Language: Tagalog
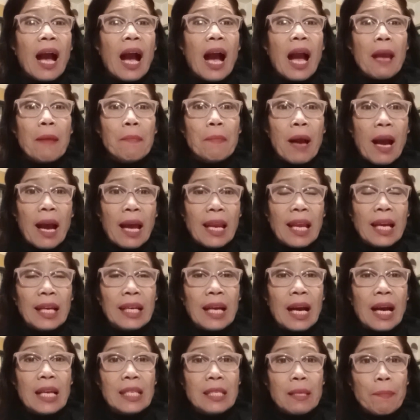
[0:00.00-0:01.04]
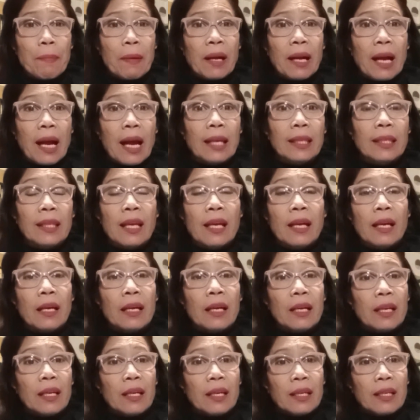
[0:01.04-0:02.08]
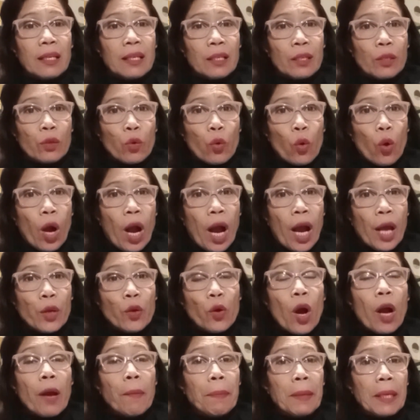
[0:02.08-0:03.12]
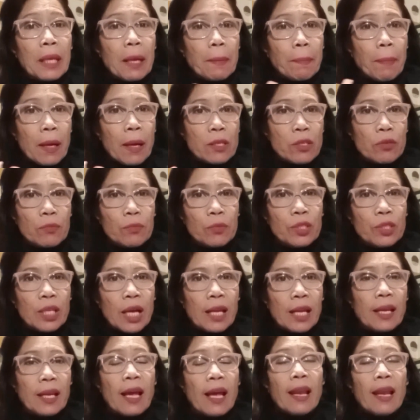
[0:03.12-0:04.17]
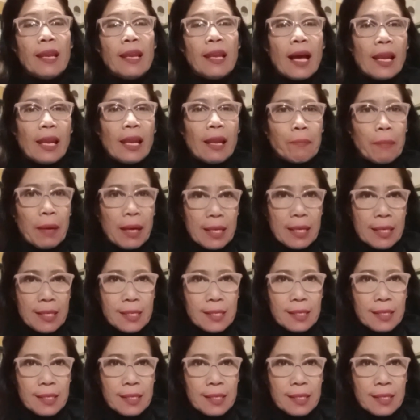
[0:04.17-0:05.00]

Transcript: ay mahalaga sapagkat kung ano ang pinapasok mo diyan, lalabas